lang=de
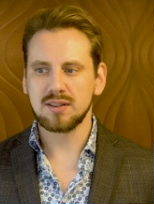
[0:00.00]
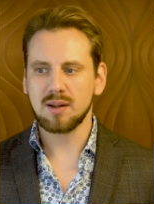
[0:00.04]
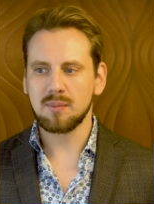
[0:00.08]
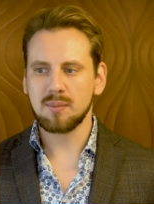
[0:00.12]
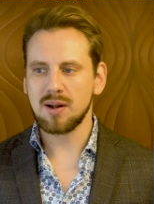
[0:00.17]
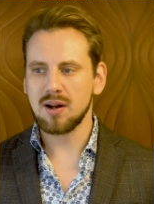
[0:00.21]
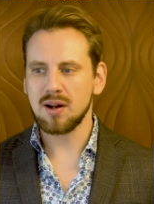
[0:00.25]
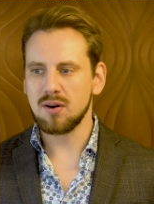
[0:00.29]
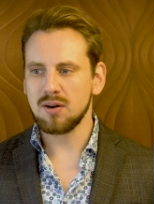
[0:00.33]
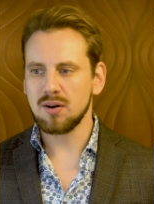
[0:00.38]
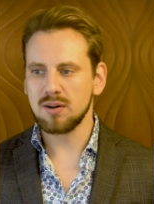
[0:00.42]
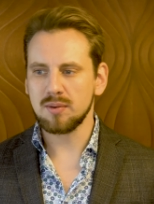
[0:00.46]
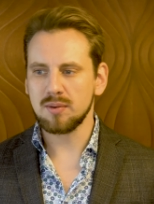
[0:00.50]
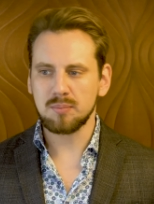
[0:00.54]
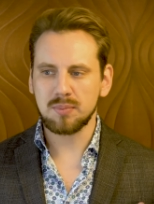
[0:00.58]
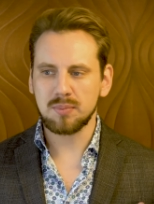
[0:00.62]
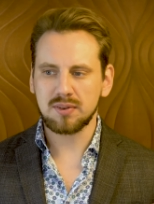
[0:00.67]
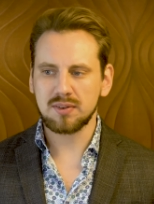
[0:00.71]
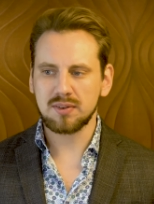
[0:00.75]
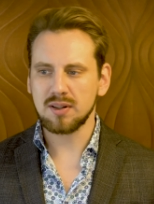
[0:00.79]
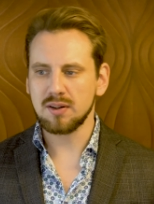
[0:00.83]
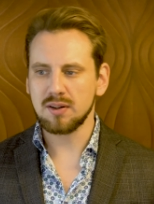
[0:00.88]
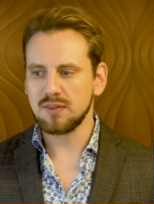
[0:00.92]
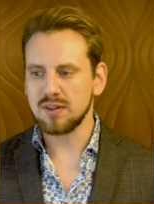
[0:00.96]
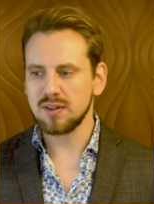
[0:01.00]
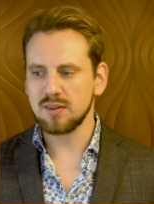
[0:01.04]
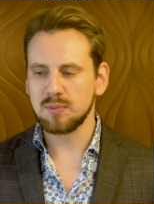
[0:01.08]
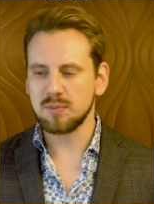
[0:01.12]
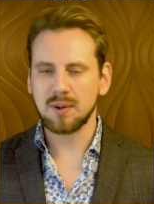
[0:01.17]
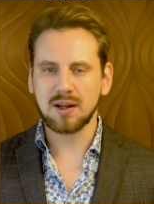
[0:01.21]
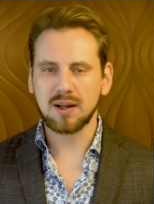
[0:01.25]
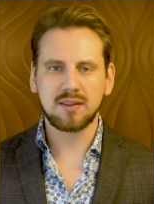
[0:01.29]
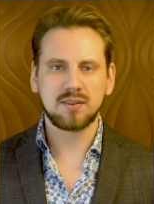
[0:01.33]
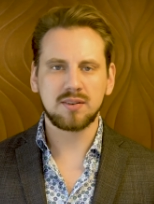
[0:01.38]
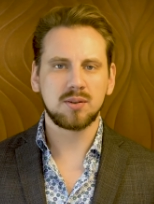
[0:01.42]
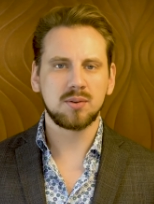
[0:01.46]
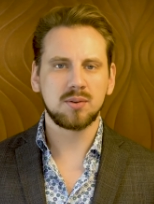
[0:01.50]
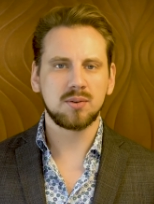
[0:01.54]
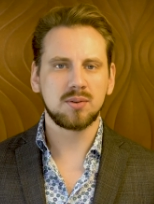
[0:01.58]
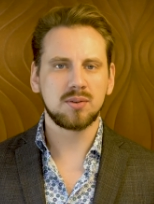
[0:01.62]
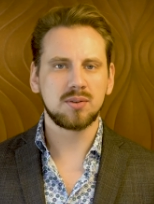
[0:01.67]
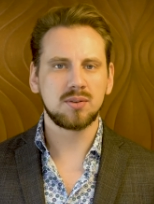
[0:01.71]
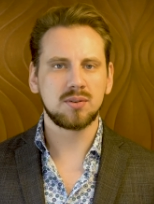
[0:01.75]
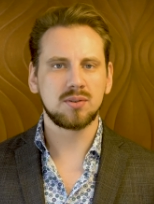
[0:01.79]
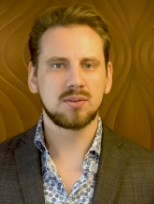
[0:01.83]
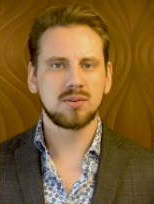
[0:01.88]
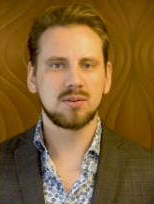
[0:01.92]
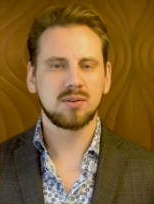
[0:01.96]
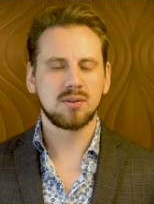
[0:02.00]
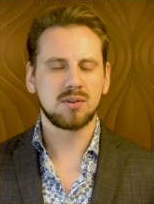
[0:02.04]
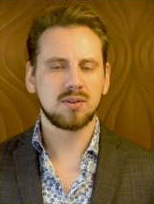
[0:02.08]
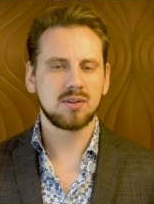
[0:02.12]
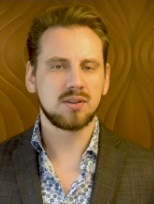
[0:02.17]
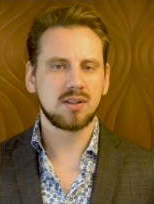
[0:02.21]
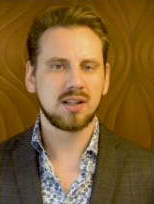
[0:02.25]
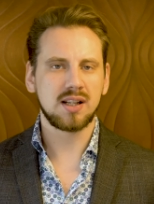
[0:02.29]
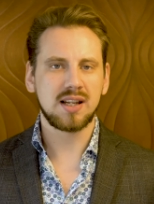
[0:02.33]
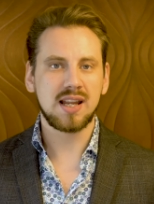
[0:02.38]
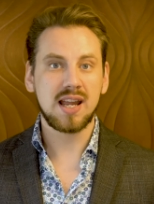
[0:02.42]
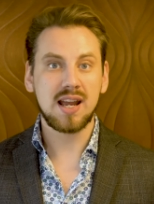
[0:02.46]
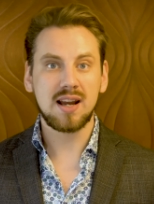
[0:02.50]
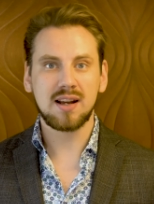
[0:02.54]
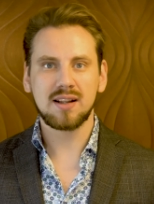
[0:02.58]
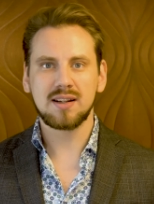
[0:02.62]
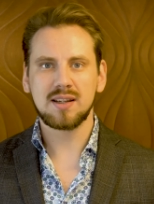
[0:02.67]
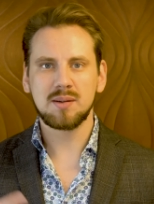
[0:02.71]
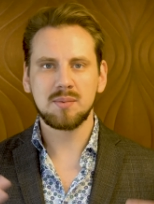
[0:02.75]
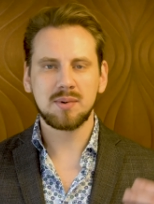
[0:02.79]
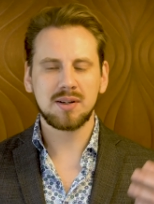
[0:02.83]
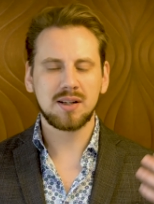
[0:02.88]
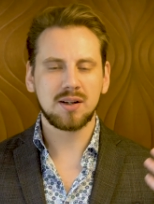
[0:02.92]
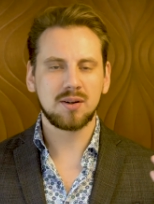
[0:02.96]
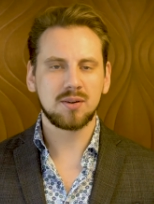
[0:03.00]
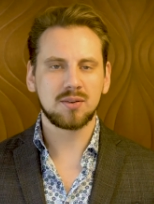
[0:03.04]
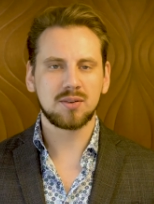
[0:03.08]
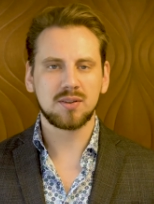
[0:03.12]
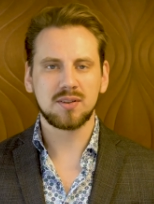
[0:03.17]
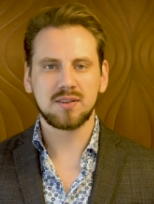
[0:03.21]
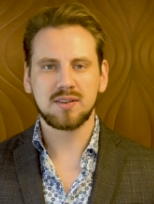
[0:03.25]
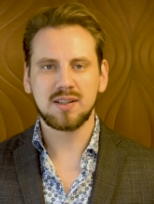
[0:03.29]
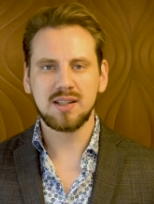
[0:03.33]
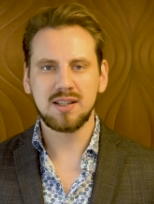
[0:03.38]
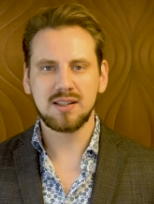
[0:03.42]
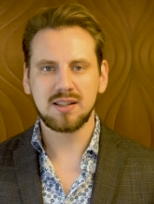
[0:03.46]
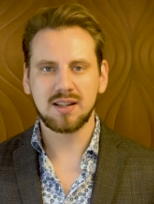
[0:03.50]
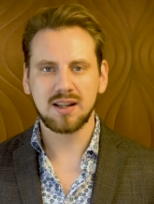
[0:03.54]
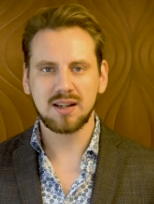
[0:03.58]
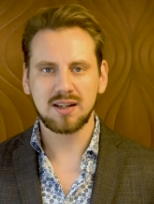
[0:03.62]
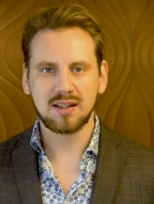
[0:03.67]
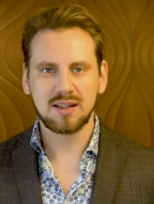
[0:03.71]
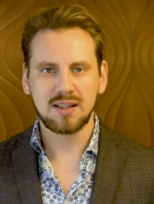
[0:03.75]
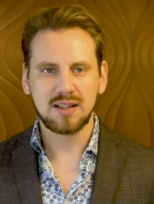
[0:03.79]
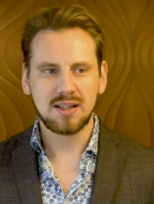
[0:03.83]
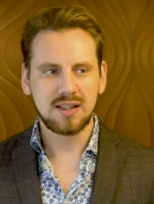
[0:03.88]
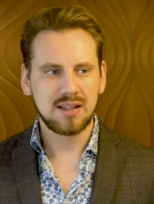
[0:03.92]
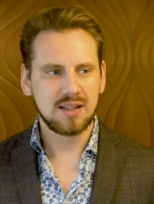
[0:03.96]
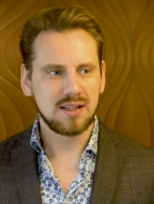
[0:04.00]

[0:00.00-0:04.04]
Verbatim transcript: dabei auch ein bisschen auf Inspirationen und Lehren, die man daraus ziehen kann,